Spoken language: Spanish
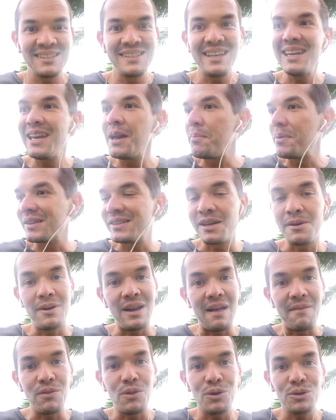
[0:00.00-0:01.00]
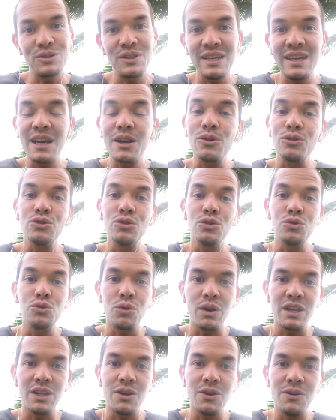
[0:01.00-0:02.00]
sigue perseverando, sigue con su
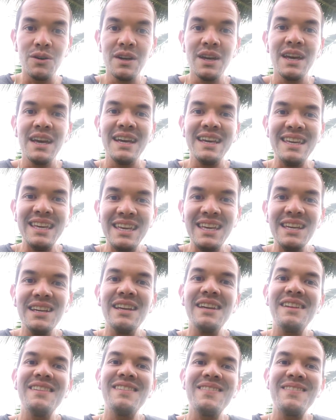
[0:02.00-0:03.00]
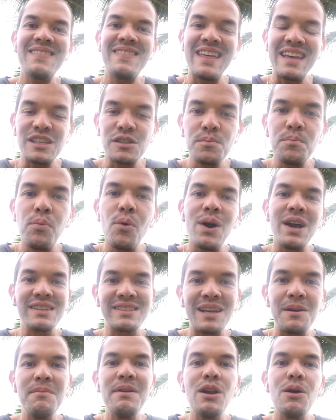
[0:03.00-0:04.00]
sueño y
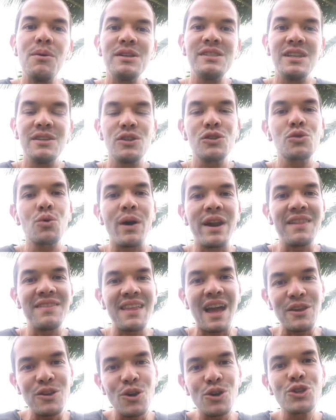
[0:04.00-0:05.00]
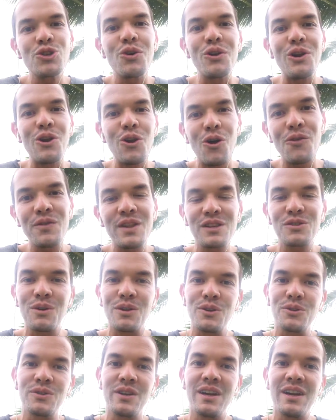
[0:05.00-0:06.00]
Después, en 1948, en Londres,
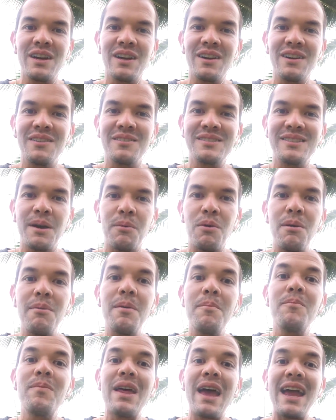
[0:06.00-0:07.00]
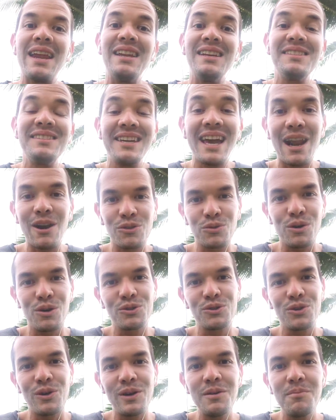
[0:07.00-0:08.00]
cuando se, vuelven a iniciar los
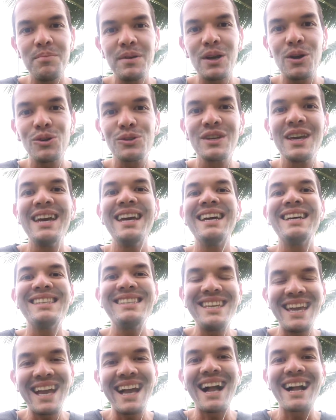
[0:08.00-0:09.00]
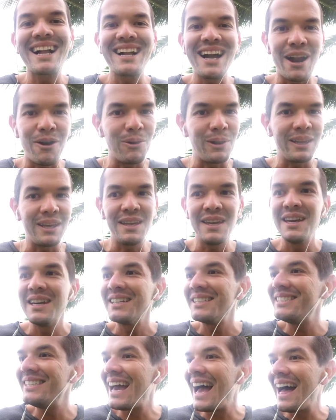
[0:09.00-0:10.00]
Juegos Olímpicos, llega Caroline,
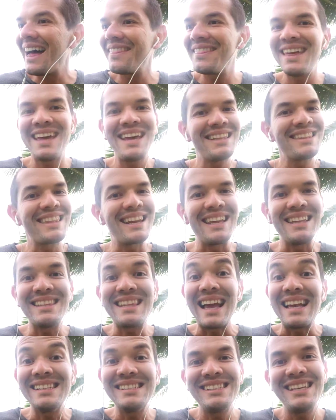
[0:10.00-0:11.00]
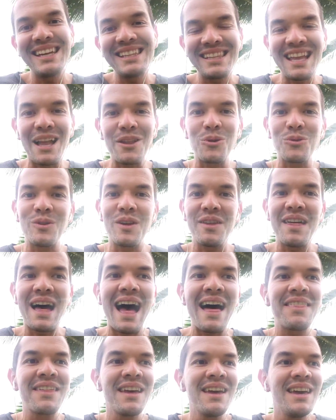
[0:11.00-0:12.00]
ya de 37 años de
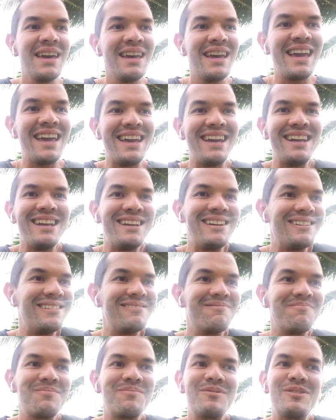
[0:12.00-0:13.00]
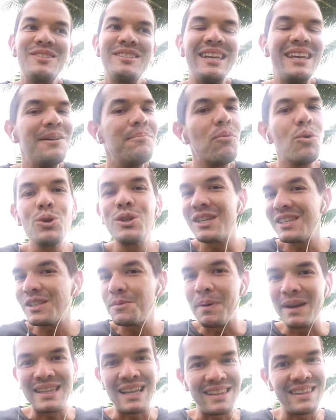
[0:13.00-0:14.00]
edad, eh, sin muchas
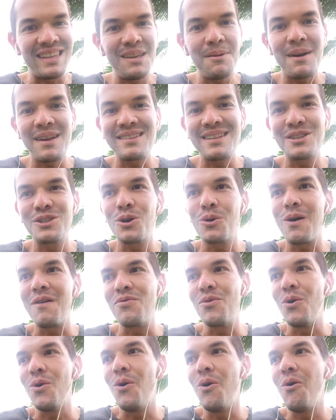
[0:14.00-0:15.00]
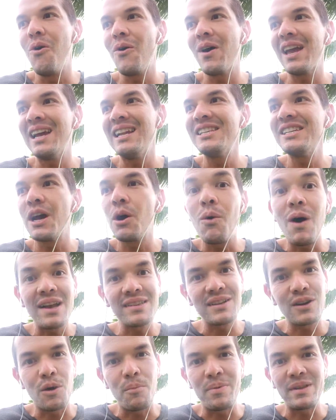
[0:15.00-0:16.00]
expectativas. De hecho, cuando él llegó a
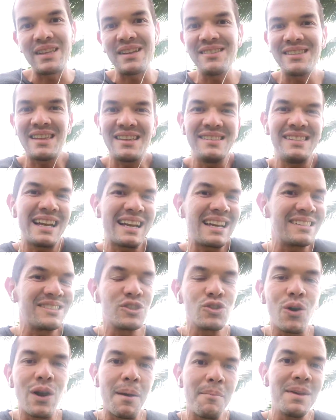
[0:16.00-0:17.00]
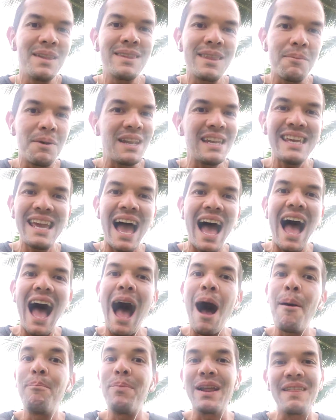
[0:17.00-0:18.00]
esa competencia decía que solamente venía
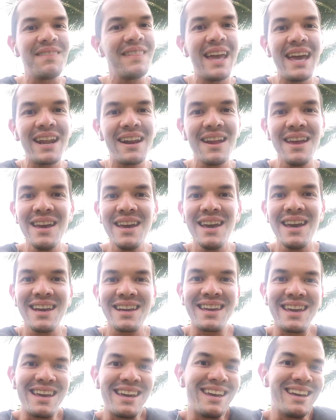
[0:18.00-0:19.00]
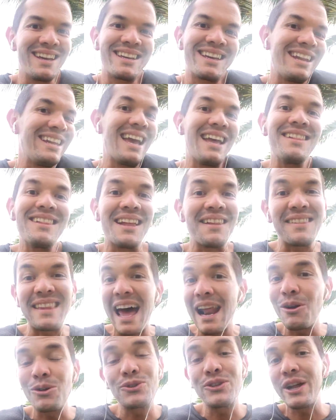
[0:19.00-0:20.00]
a aprender, que quería
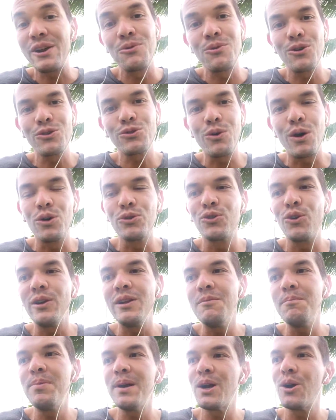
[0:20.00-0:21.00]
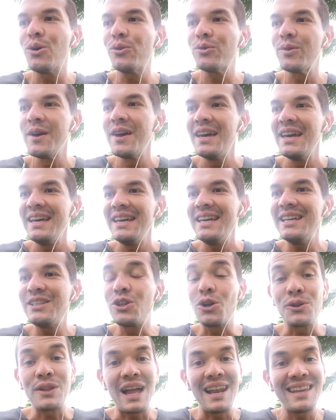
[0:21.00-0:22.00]
intentarlo, estar en los Juegos Olímpicos. Y
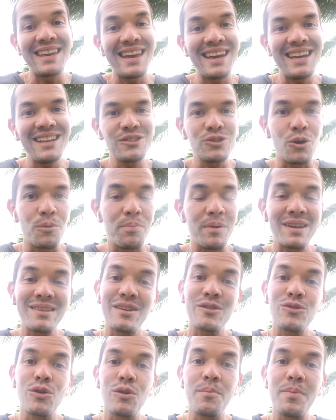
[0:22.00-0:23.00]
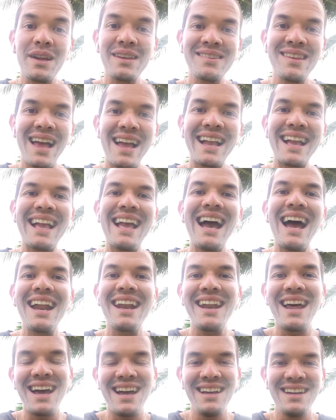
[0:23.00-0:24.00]
total que, sorpresa, sorpresa,
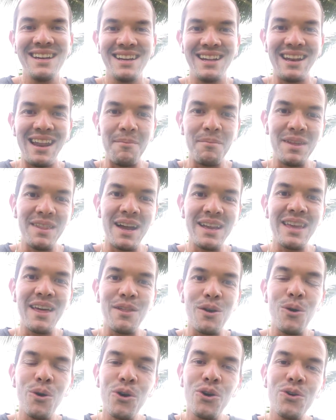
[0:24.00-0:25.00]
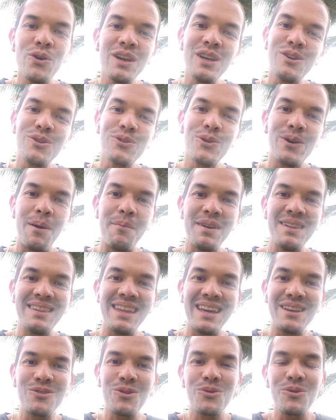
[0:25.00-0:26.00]
gana la medalla de oro y no
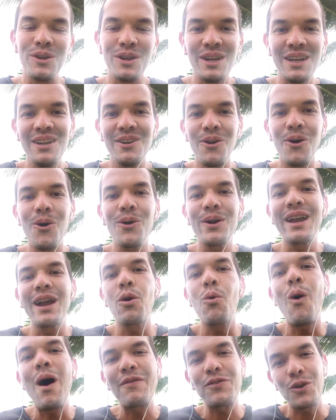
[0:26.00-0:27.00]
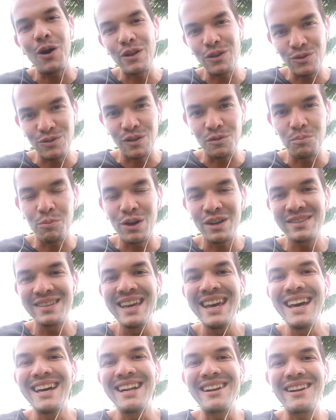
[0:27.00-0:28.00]
solamente eso, sí, ¿no? que cuatro años después
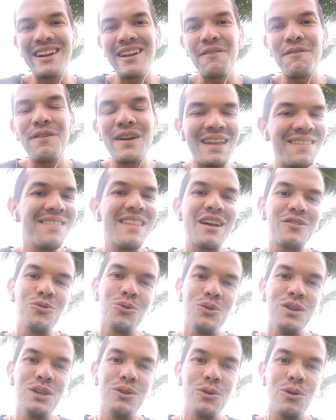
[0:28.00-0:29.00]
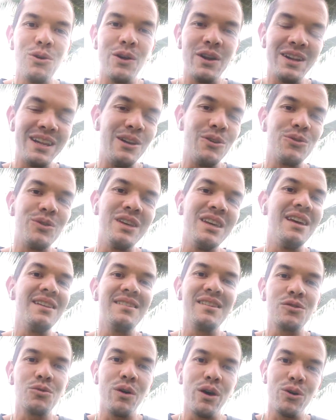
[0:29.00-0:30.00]
refrenda su título en los
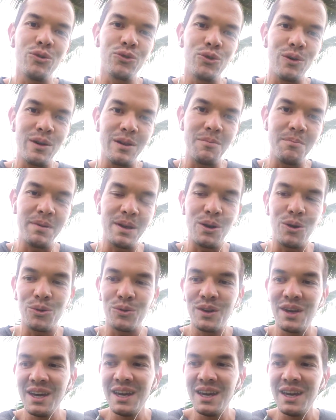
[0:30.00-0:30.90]
siguientes Juegos Olímpicos.